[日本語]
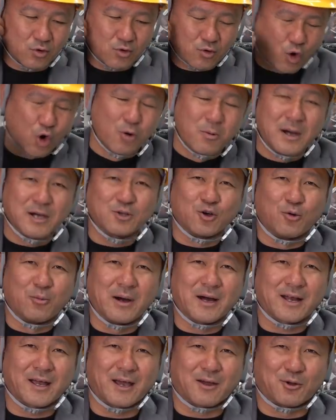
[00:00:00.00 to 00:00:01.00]
怖いのお
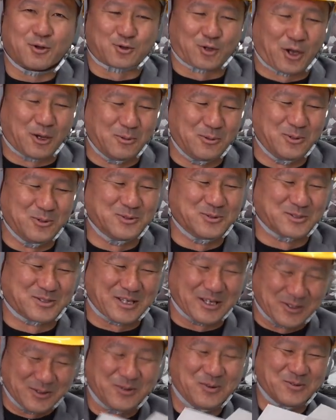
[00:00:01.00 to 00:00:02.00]
前らやろとか思うんです
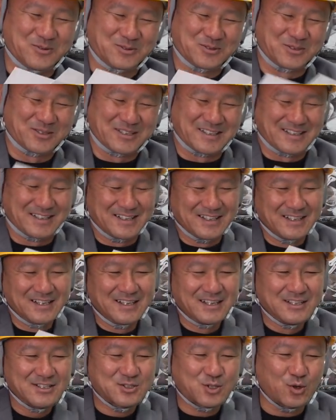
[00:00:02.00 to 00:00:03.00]
けど、本当に。
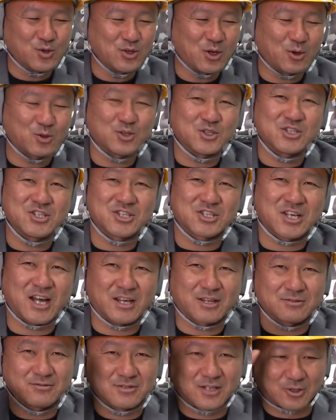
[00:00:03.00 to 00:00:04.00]
そんなこといちいち書
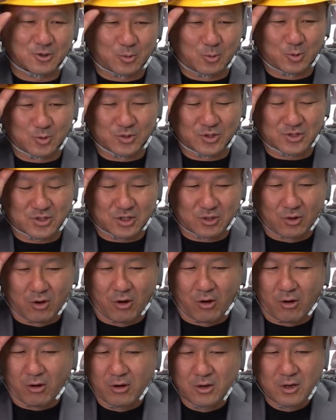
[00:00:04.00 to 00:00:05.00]
いてくんだと思うんですけ
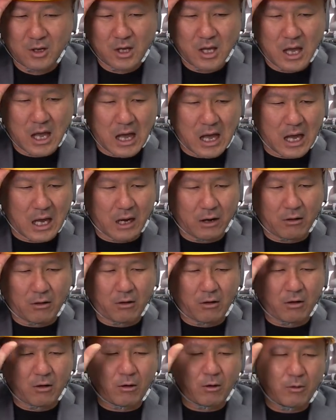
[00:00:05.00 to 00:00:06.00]
ど、あ
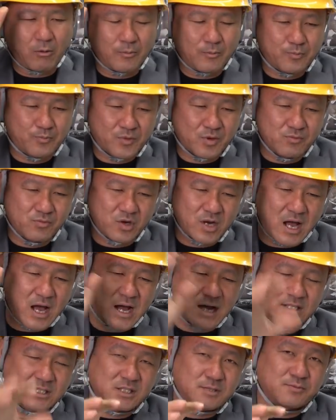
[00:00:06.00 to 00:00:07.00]
の、村
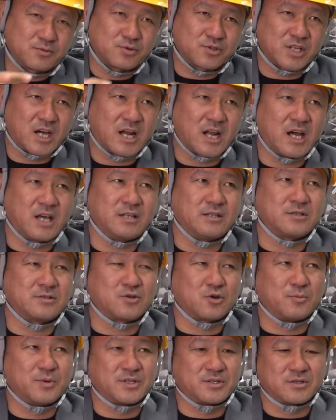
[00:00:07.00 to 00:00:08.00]
八部じゃないんです
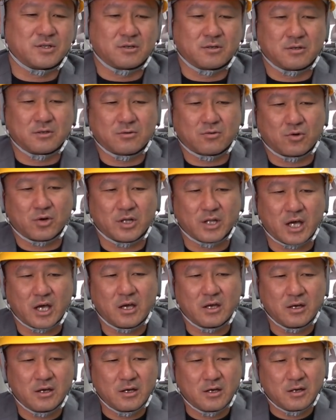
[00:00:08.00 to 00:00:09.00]
よ、別に。これ
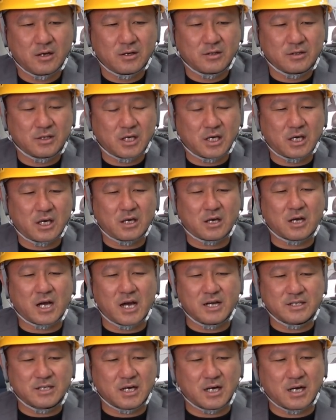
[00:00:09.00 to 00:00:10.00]
ね。で、
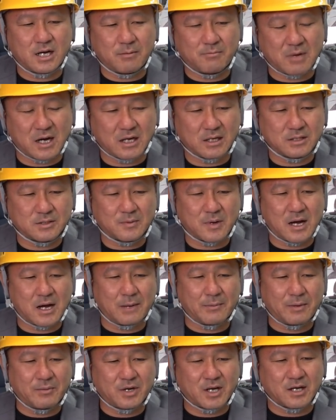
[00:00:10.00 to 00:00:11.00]
会社が、まあ一番
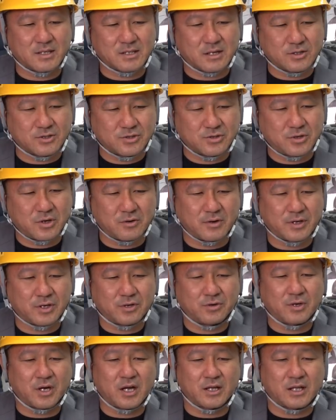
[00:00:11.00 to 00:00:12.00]
アメミカンさん従業員が引
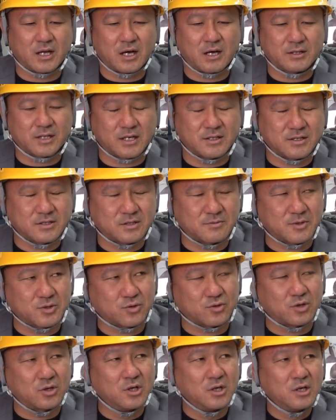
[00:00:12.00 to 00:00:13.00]
き抜かれたら立ち位置しま
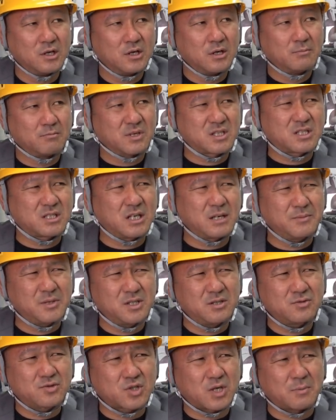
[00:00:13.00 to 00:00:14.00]
しょうって。まあ、ちなみ
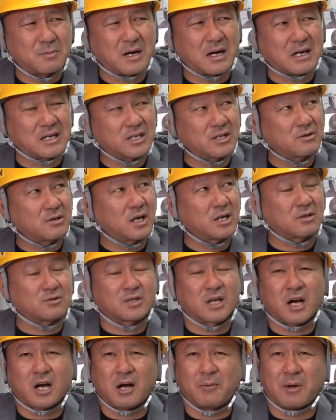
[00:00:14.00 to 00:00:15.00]
にうちはまあ、引き抜かれたこ
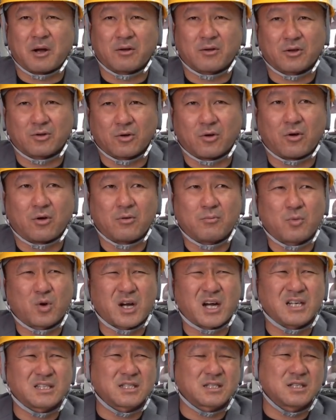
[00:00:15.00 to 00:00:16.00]
と何回もあるけど、もう
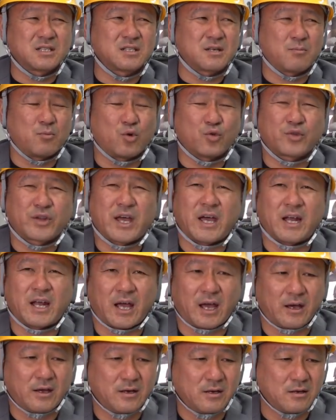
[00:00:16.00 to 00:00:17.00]
会社全然問題
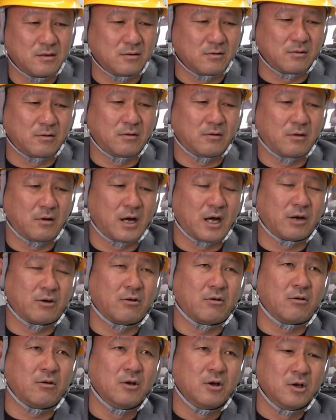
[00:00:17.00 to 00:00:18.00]
ない。うん、あ
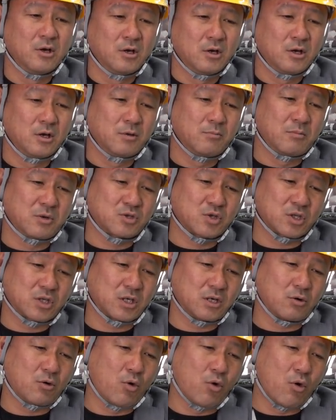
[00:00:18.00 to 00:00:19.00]
の、まあ、それ
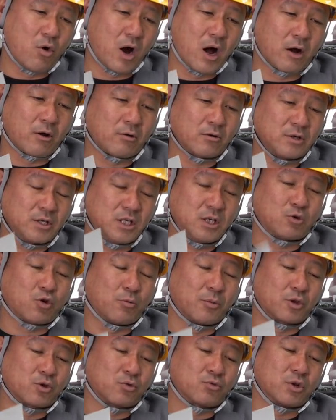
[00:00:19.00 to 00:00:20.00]
で、あの、いい
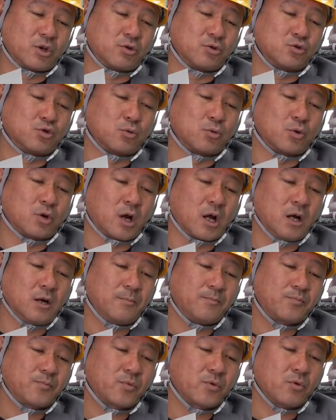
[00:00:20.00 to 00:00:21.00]
コメントくれてる人もいるか
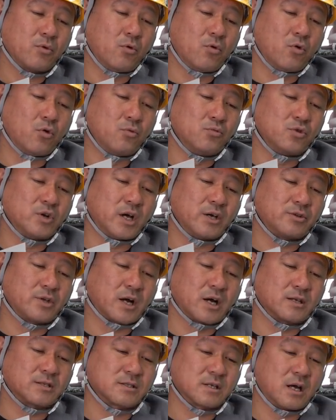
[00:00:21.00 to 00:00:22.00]
な大村
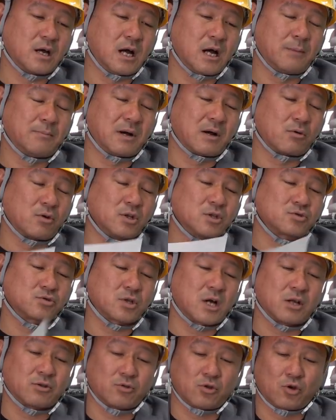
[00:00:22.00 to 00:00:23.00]
豊さん。あ、まあ、これちょっ
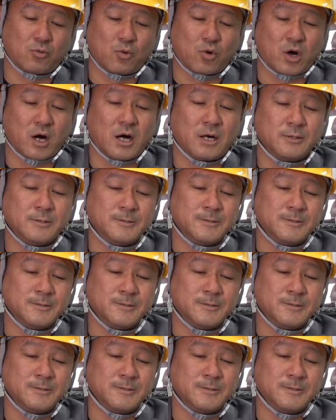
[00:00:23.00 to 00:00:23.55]
と後で読もうか。